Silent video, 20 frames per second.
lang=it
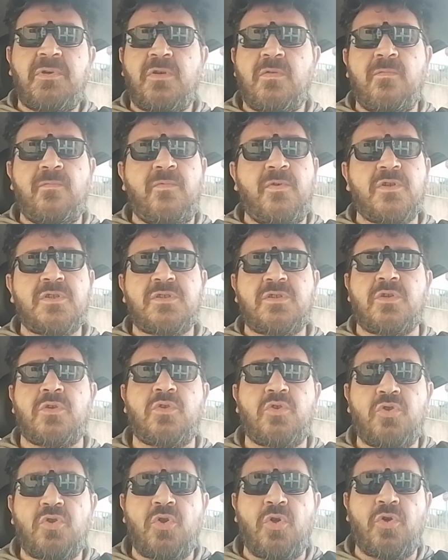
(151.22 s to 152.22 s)
per un
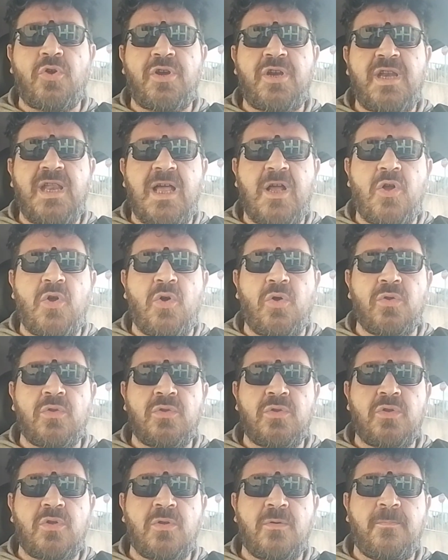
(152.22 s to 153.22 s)
vostro
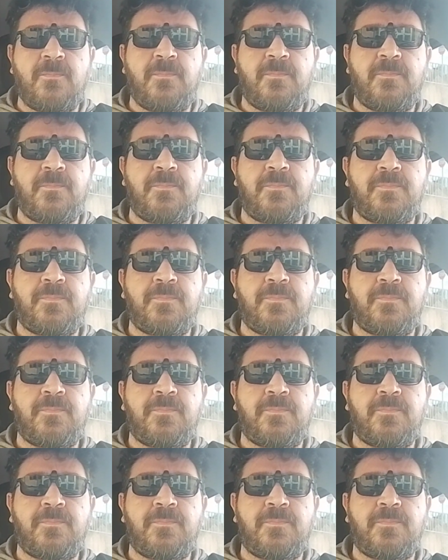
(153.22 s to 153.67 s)
tornaconto.